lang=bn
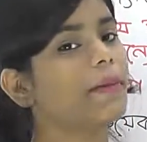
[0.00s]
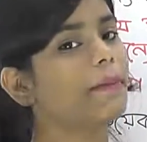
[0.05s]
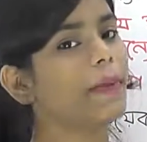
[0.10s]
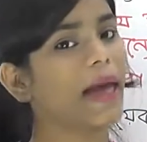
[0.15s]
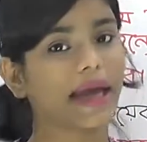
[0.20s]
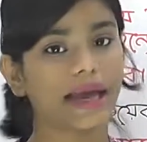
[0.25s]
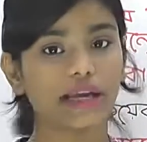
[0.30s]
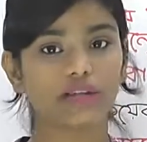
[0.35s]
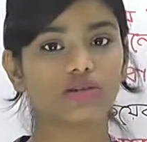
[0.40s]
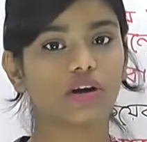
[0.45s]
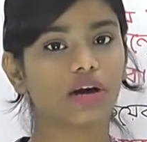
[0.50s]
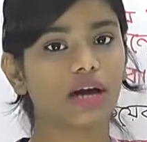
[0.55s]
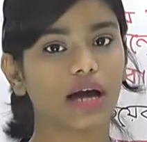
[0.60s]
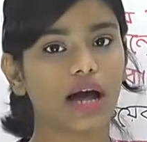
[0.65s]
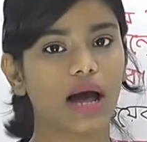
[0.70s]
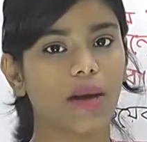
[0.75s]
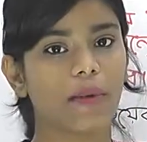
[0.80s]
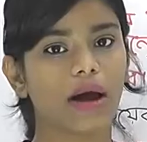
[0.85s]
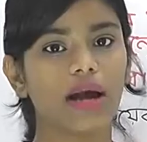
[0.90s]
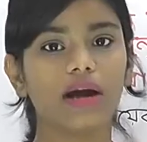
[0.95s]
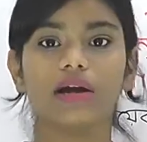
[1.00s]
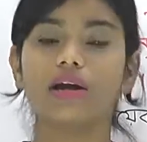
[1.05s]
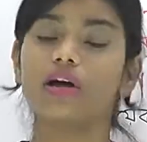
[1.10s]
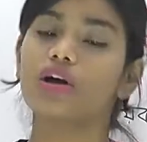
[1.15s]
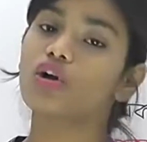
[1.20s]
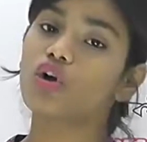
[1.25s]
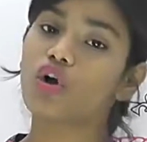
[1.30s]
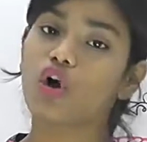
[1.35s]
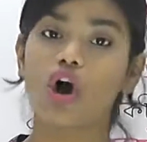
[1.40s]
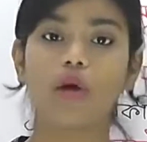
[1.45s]
প্যাকেট করা খাবার
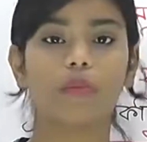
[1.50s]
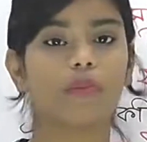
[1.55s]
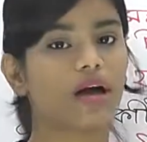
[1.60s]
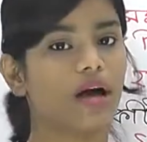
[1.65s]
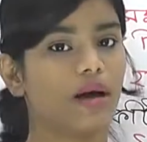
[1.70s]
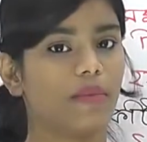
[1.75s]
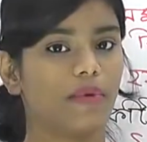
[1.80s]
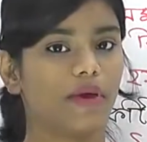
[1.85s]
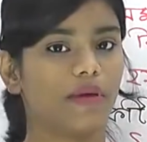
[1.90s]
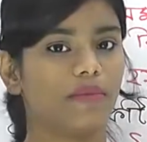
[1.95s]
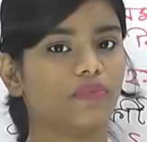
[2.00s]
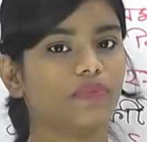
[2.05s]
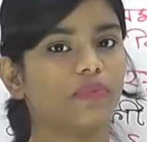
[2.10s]
কম খাবে